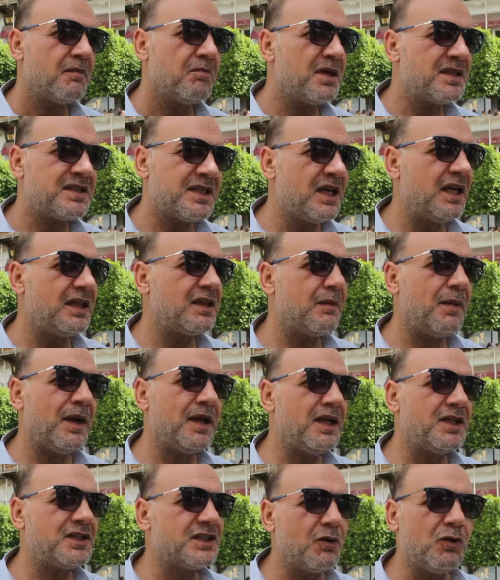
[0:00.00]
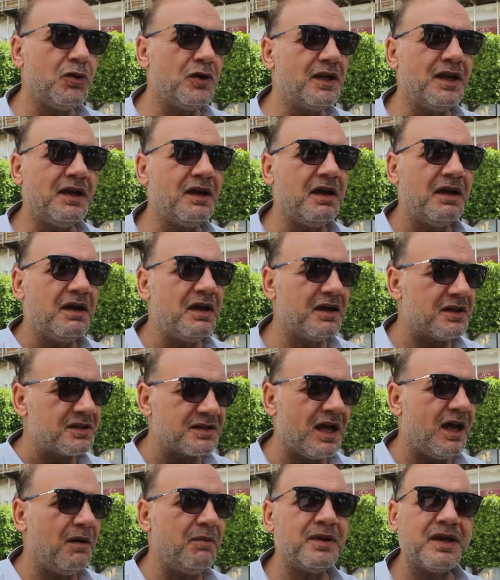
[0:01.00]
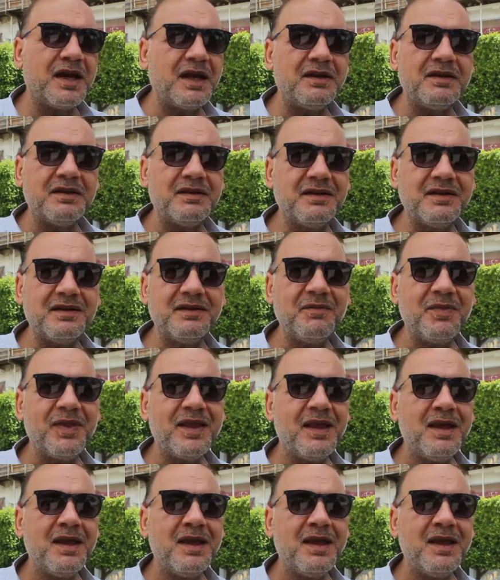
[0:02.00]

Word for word: بس جيت طبعا الجو هنا صعب كان